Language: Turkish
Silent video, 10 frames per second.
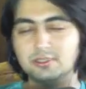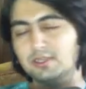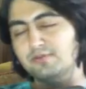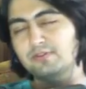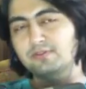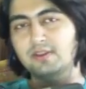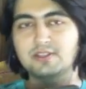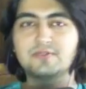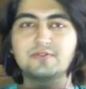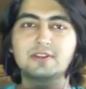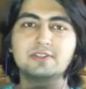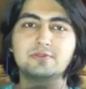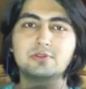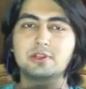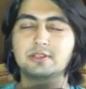Zaten Five Nights at Freddy's
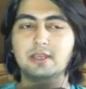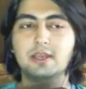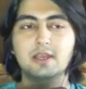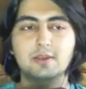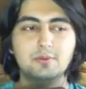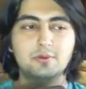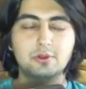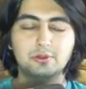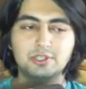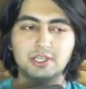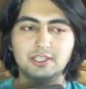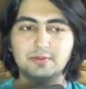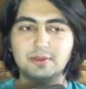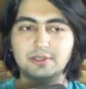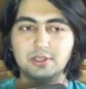videolarında mümkün olduğunca
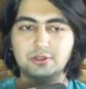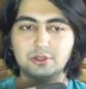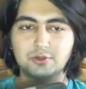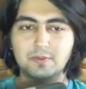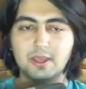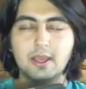getirmeye çalışıyorum.